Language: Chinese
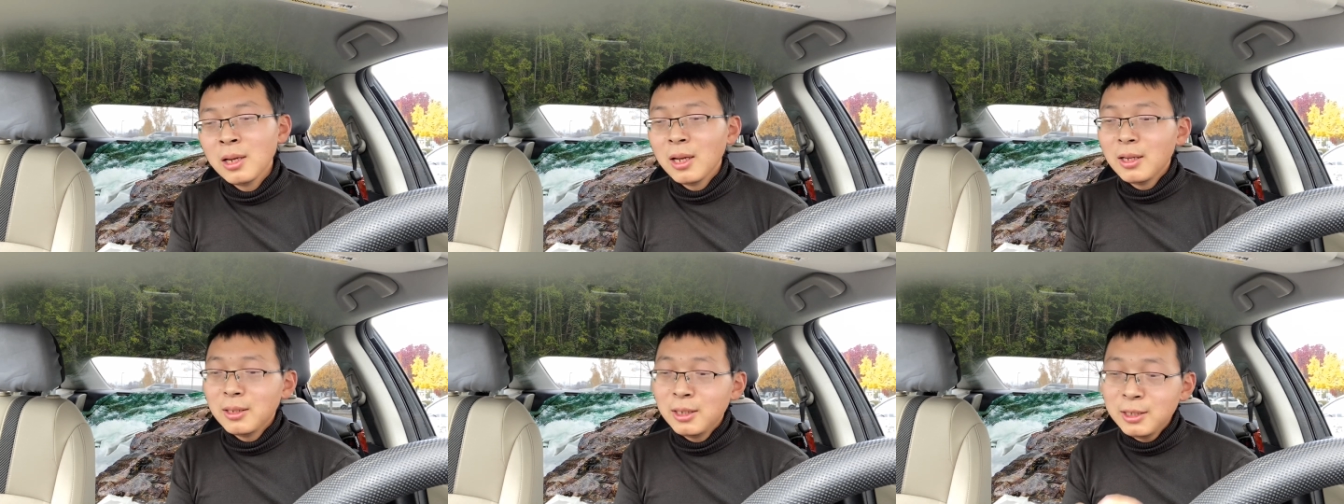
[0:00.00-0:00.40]

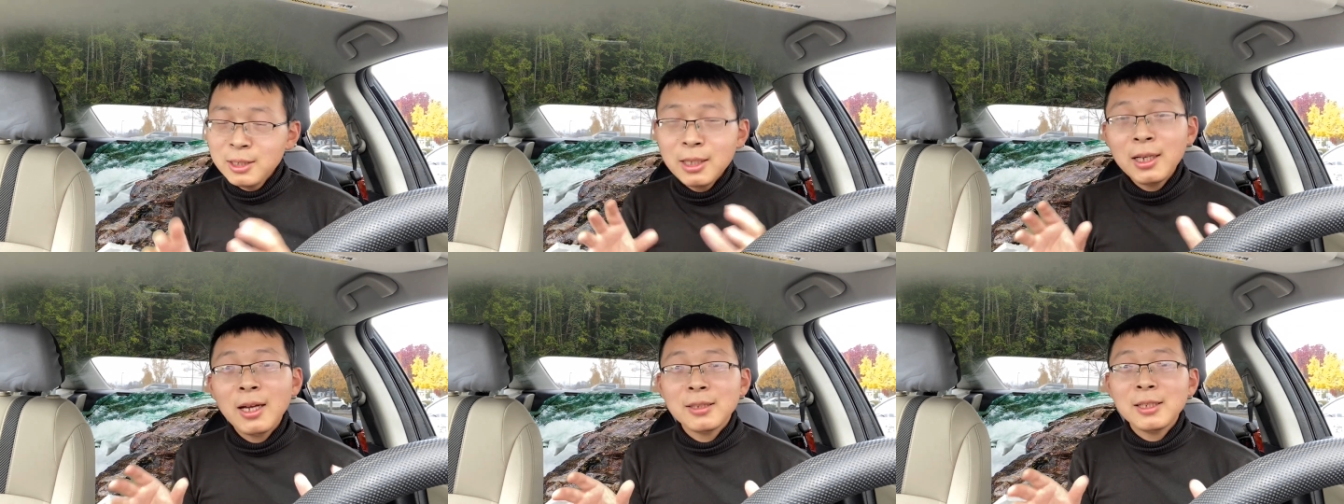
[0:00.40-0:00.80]
你想
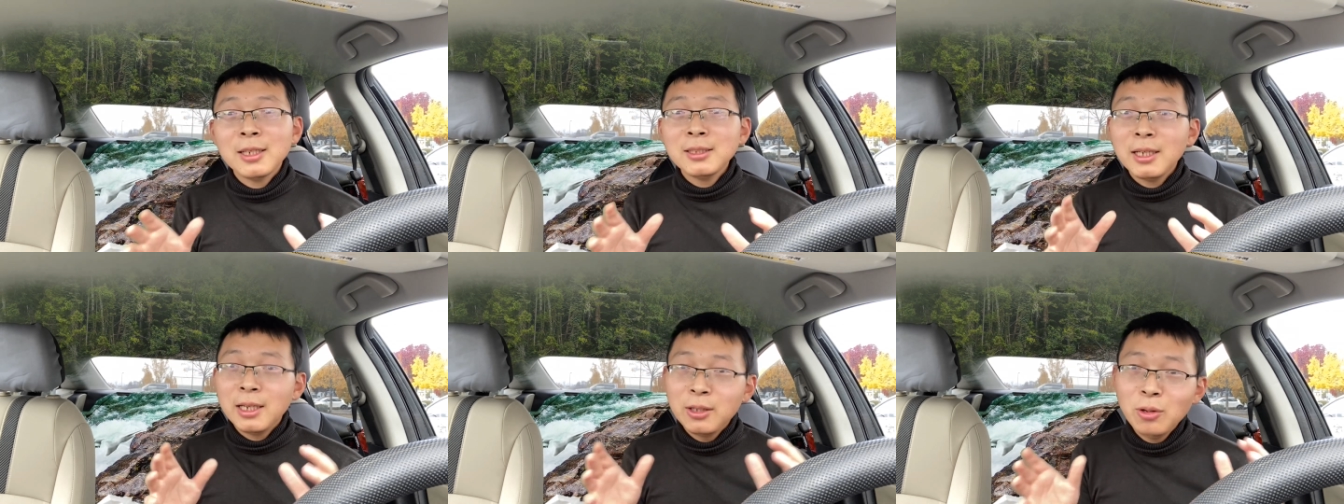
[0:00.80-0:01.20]
想，她
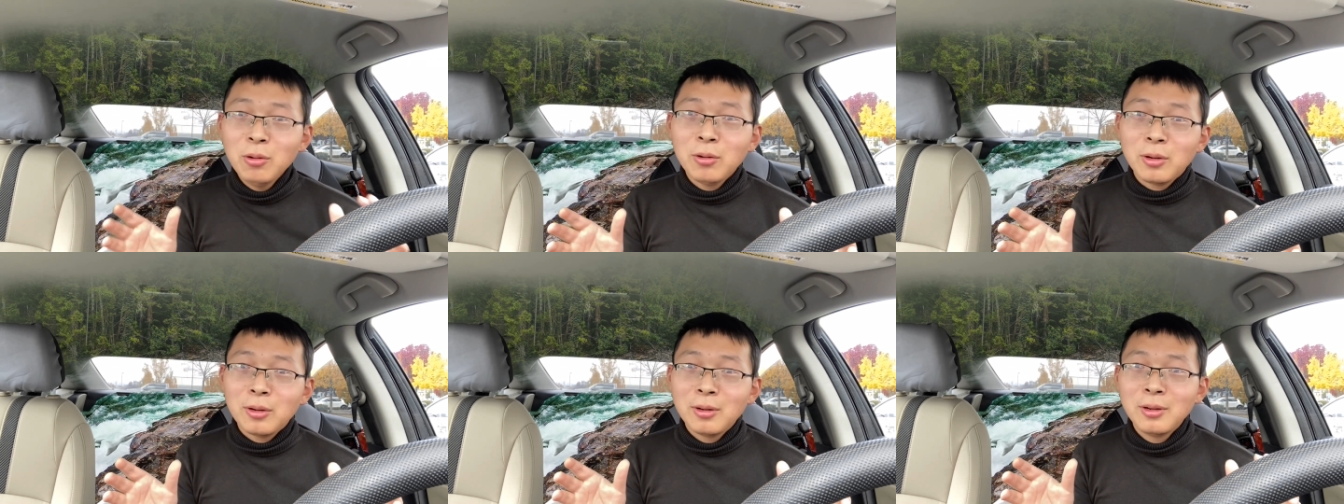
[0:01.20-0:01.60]
这一
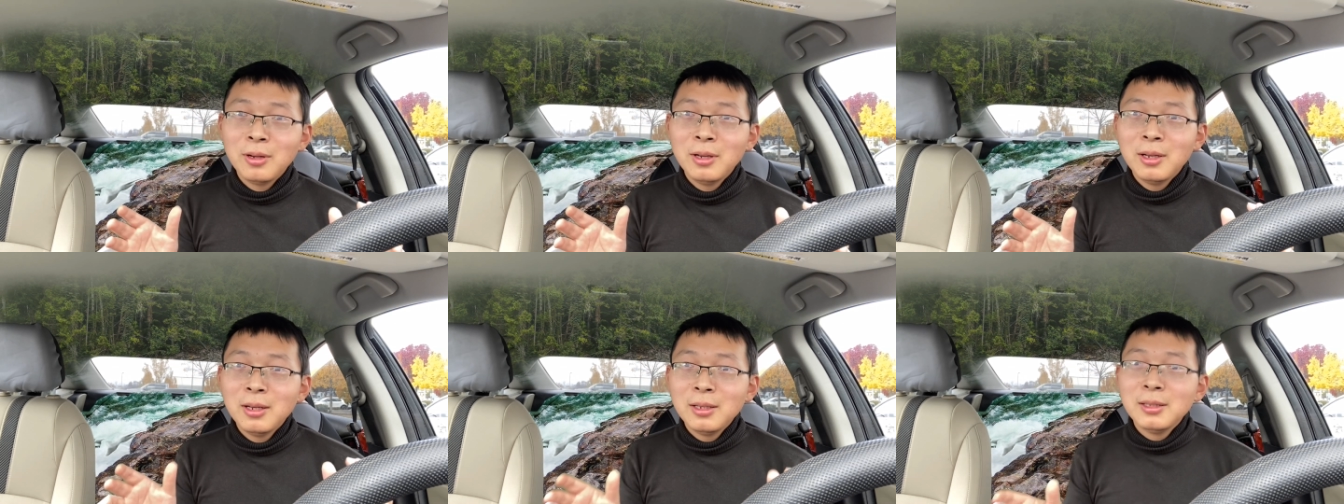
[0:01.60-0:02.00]
弄，
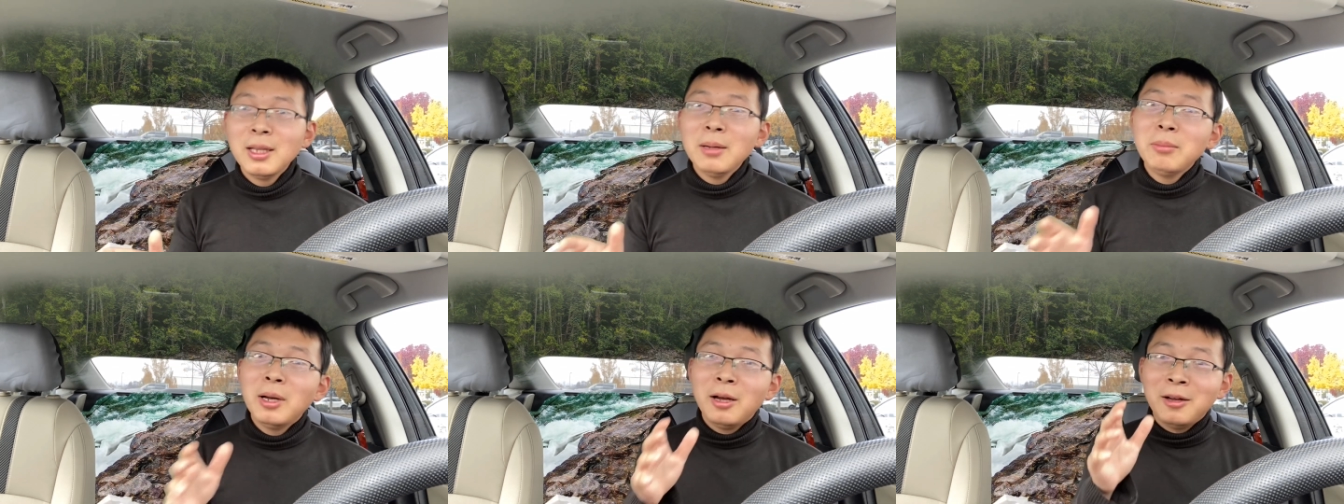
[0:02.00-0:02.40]
那
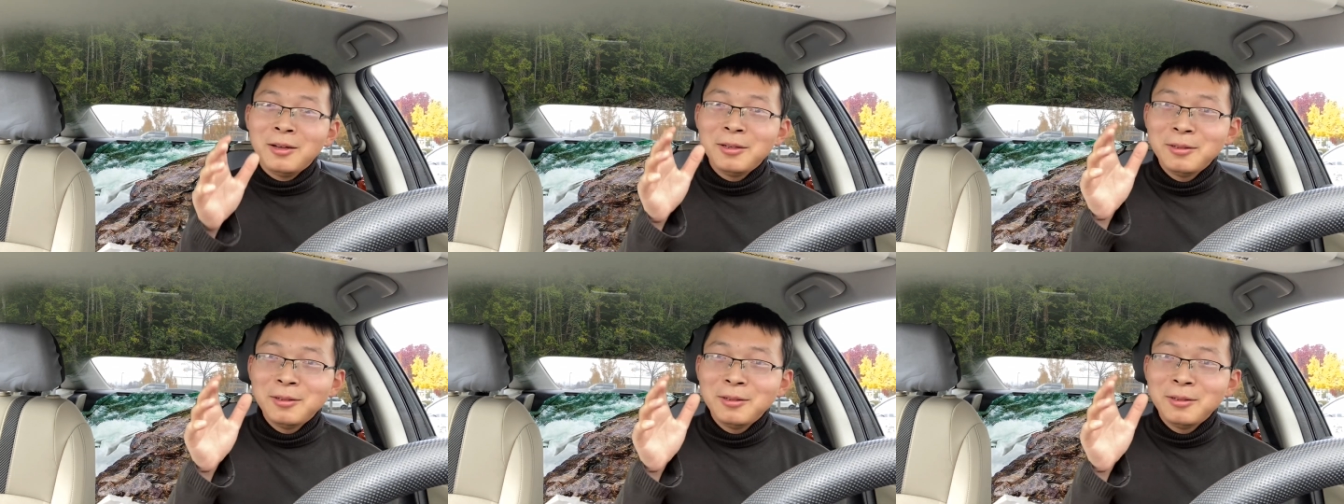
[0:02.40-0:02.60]
么